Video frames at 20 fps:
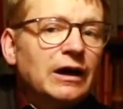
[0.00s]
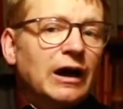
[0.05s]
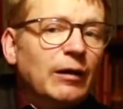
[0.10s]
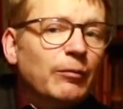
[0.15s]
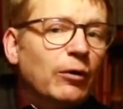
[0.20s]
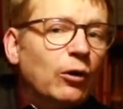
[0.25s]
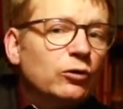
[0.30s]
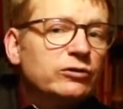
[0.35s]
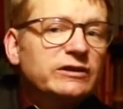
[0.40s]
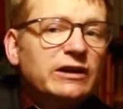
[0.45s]

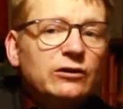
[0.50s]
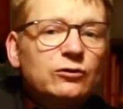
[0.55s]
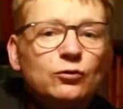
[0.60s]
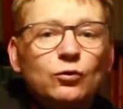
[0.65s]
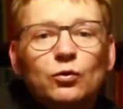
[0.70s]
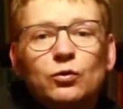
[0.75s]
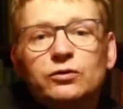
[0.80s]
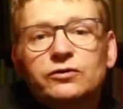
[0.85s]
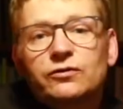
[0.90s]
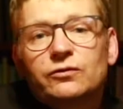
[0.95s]
aber auch der
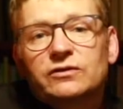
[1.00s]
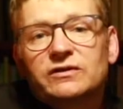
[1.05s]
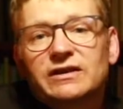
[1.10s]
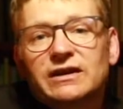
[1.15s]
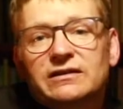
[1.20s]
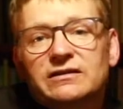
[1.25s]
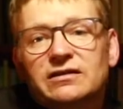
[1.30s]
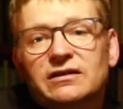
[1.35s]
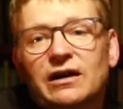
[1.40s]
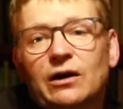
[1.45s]
Not und
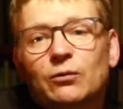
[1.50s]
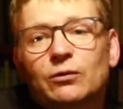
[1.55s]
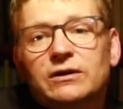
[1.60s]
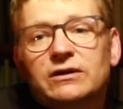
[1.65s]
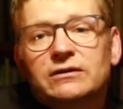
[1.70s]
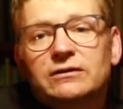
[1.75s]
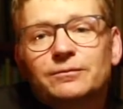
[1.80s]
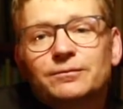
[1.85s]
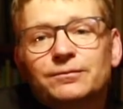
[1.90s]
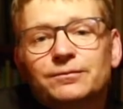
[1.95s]
der
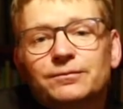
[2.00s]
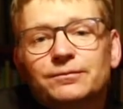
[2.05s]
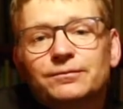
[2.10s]
Trauer,